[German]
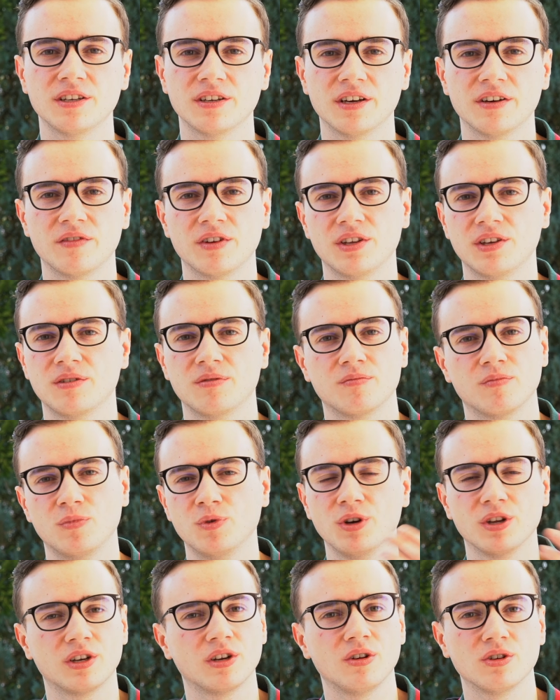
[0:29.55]
Ne, wenn ich
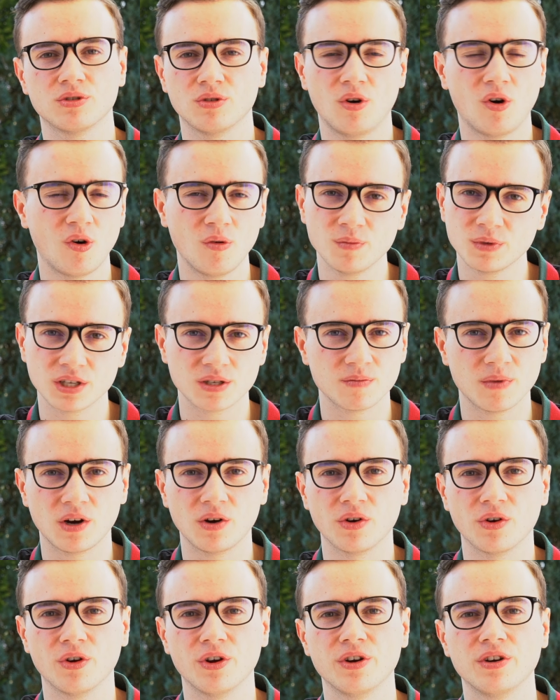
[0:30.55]
100.000 Euro Umsatz mache
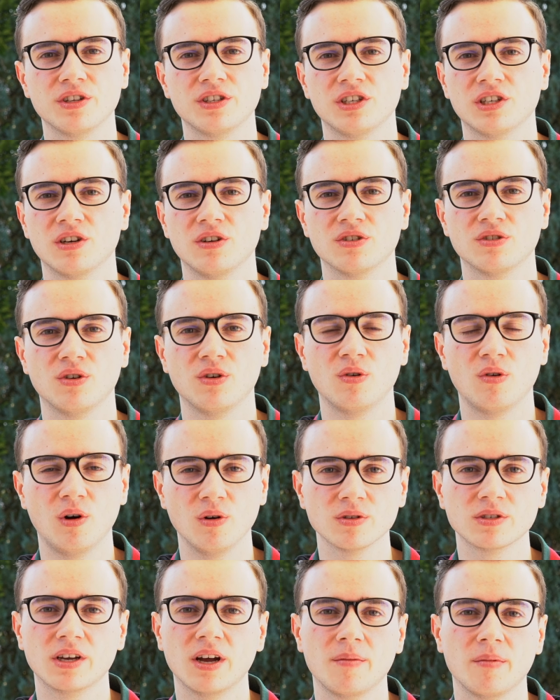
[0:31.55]
und 99.000 Euro
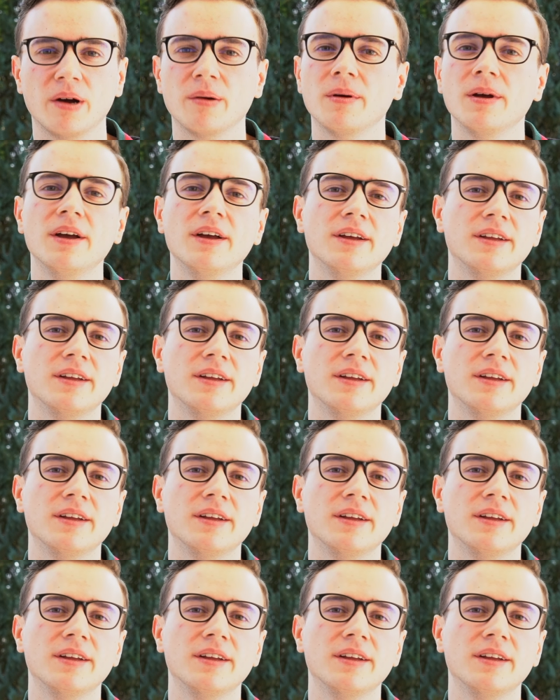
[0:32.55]
Ausgaben habe,